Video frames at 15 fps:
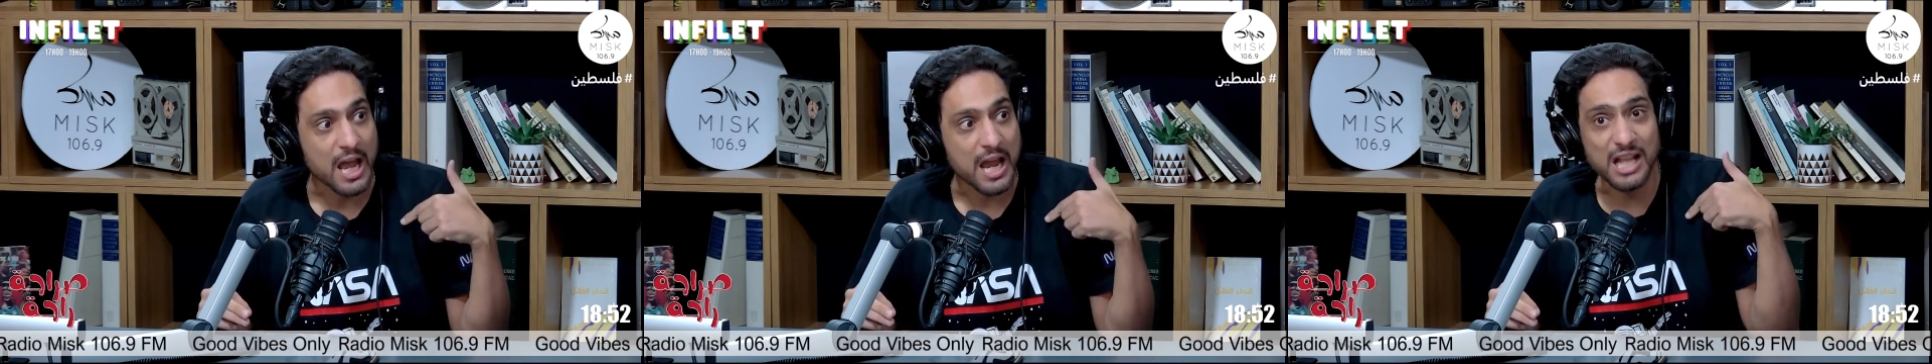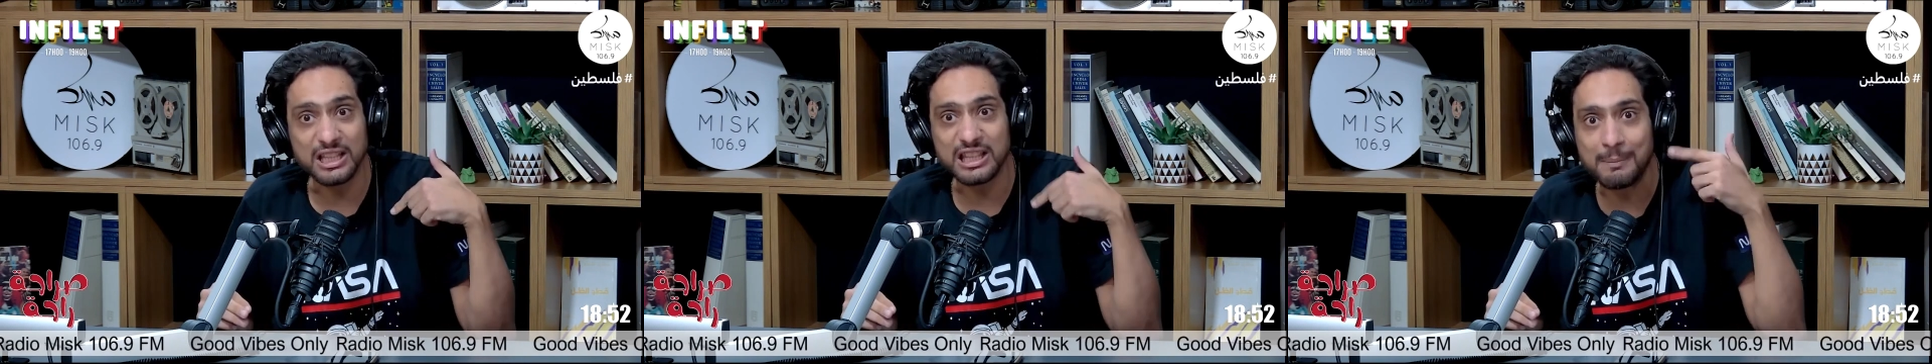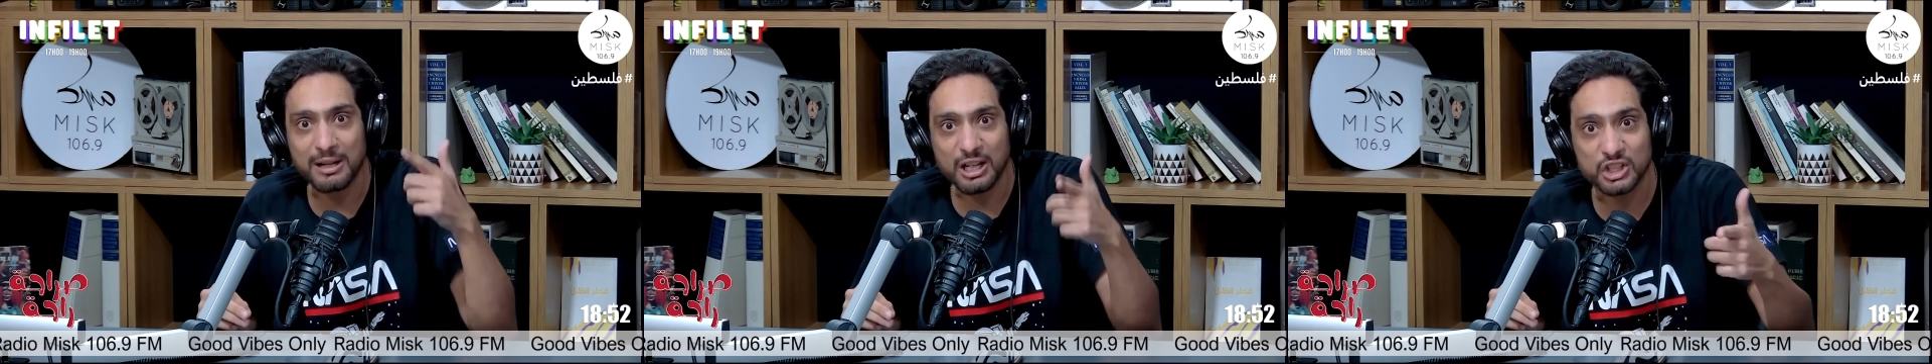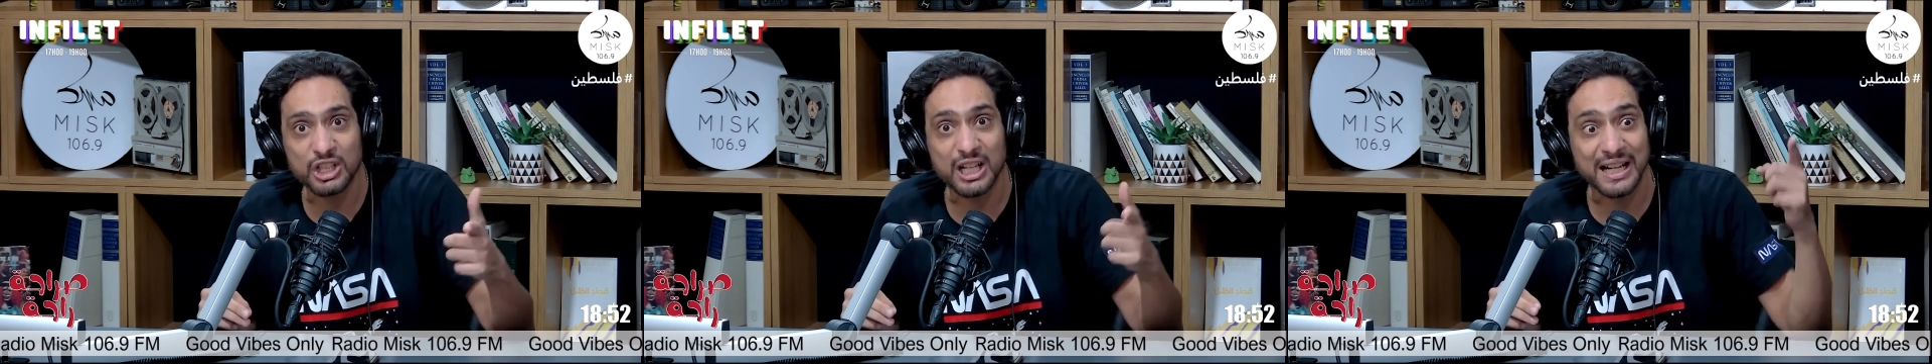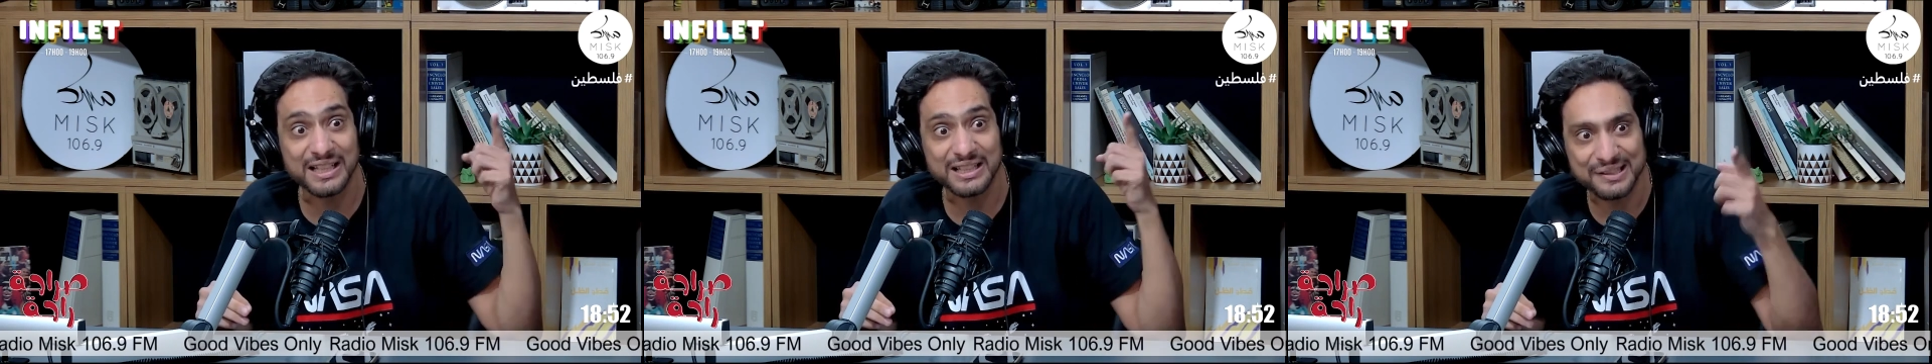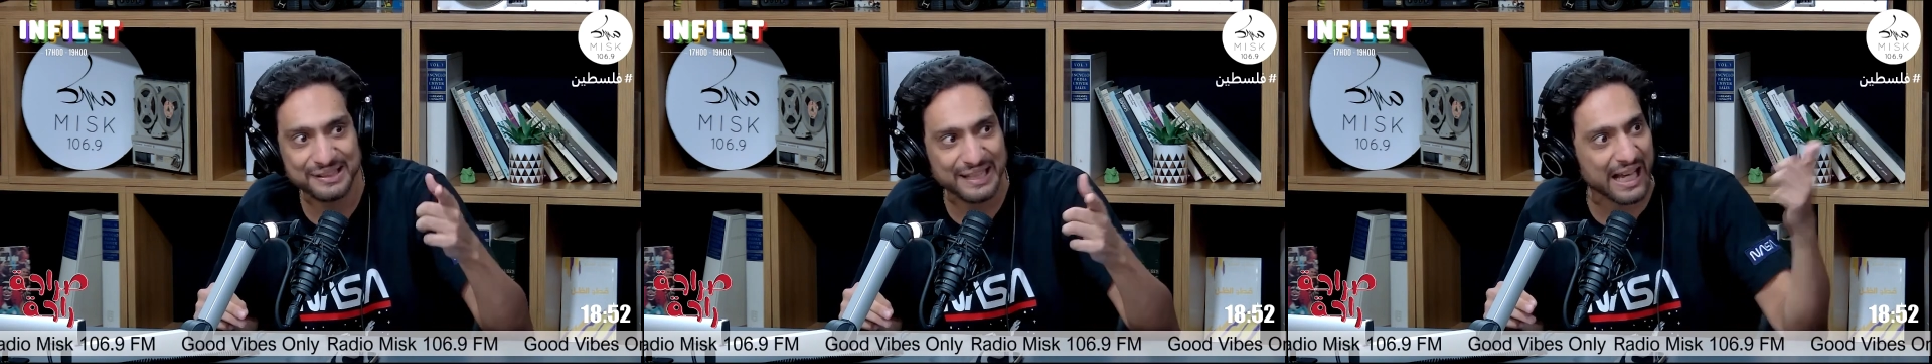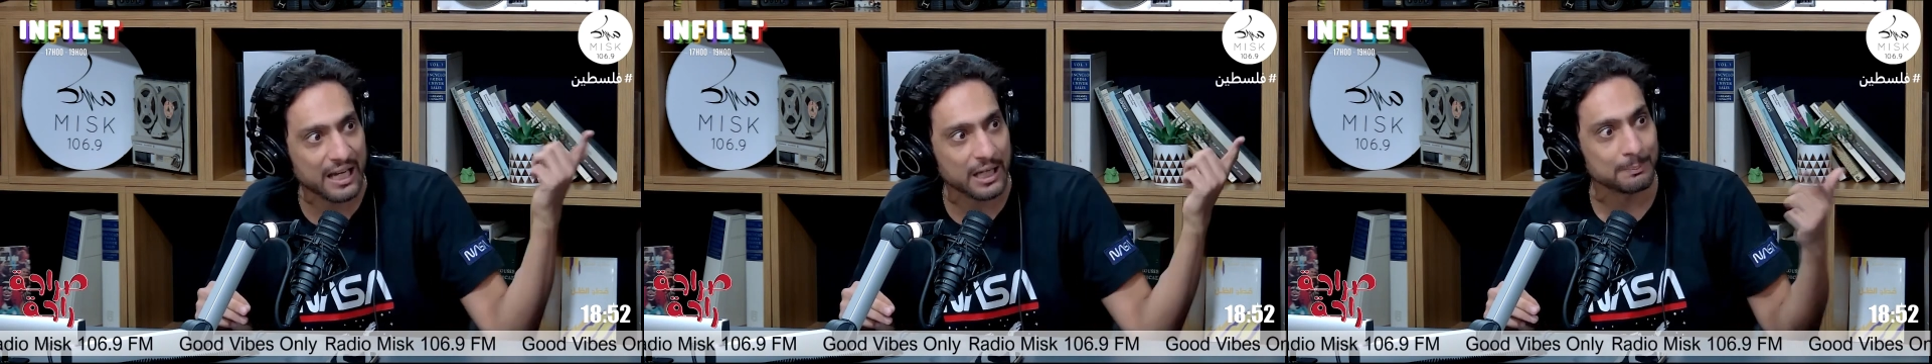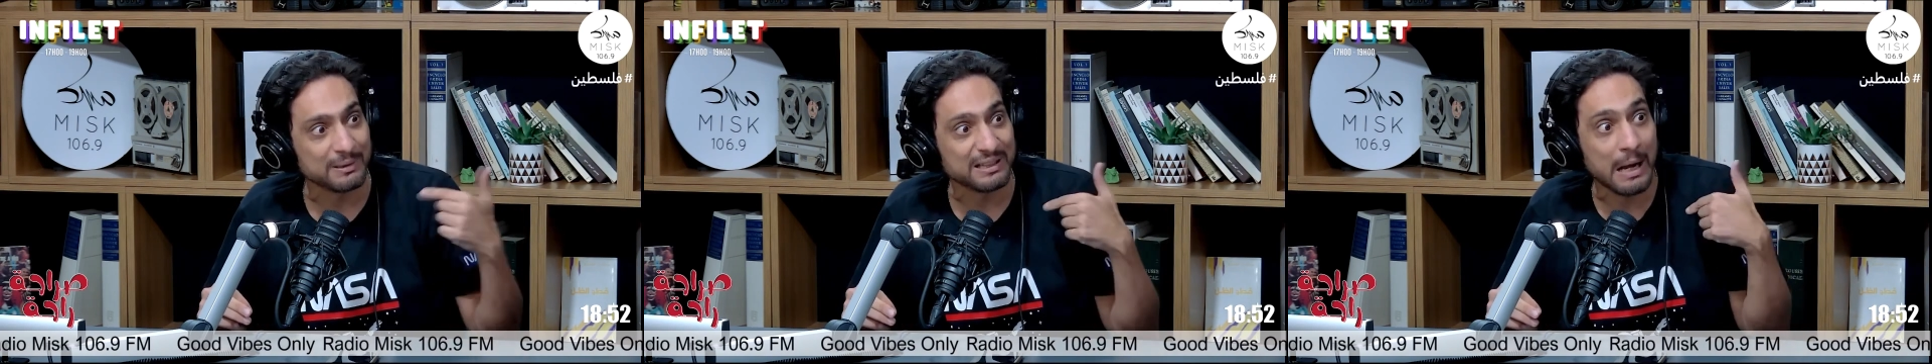انت ماكش جار انت
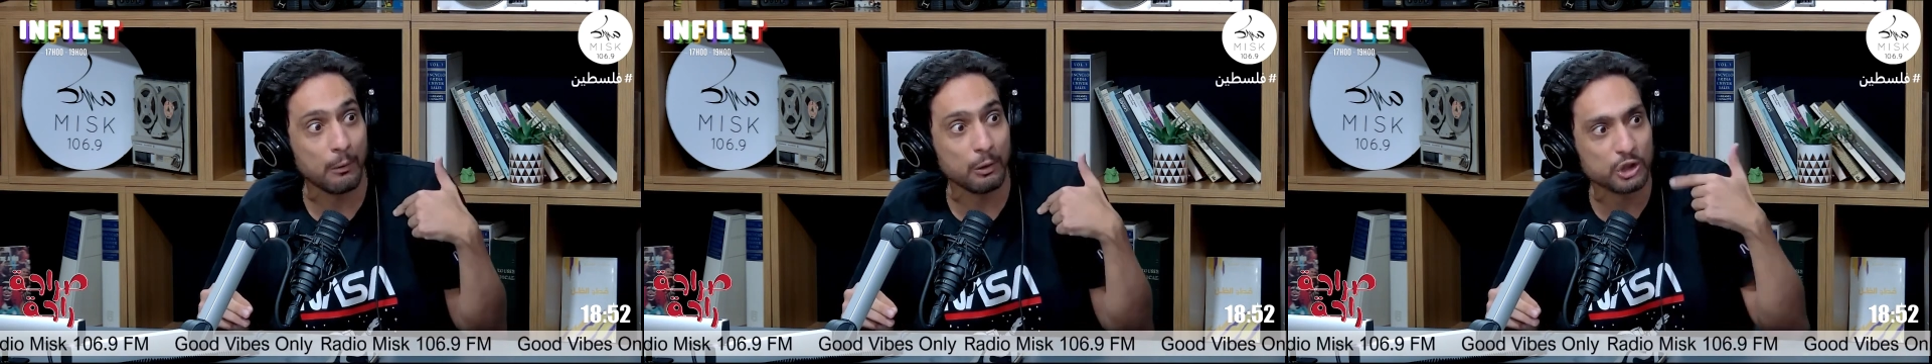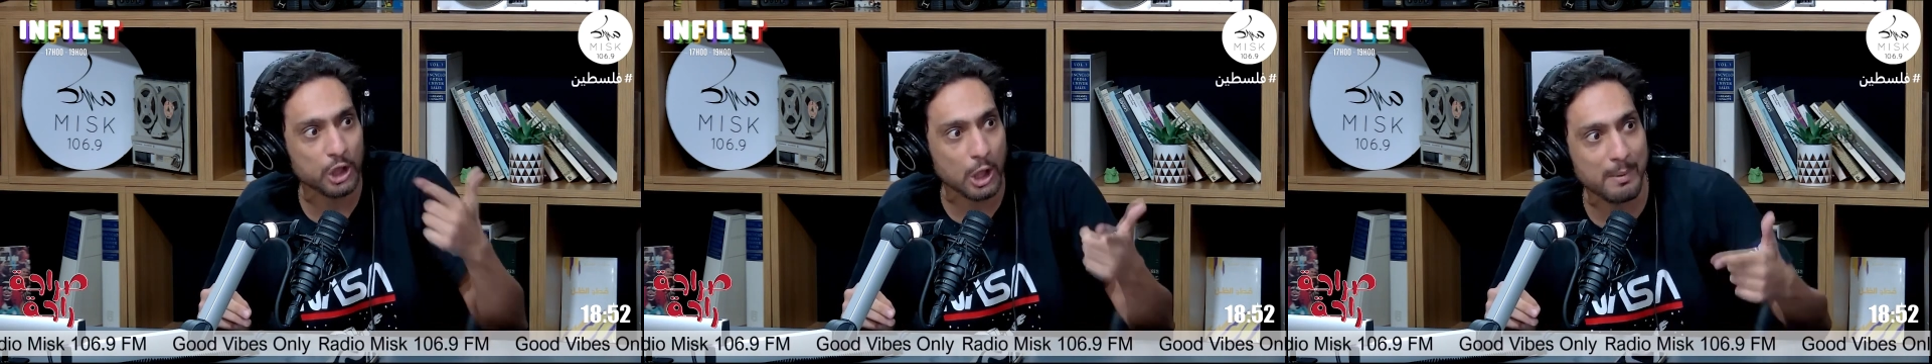ساقط ما تعاودش